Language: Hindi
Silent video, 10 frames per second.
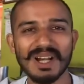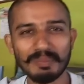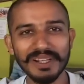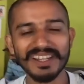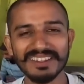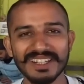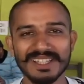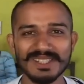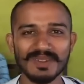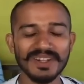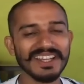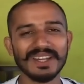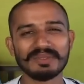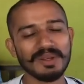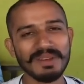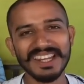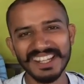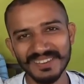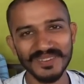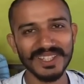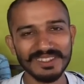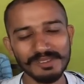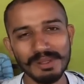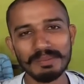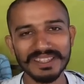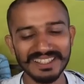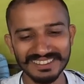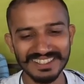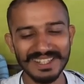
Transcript: अपडेट देना चाहूँगा यार फिर मैं लेट हो जाता हूँ मैं बताता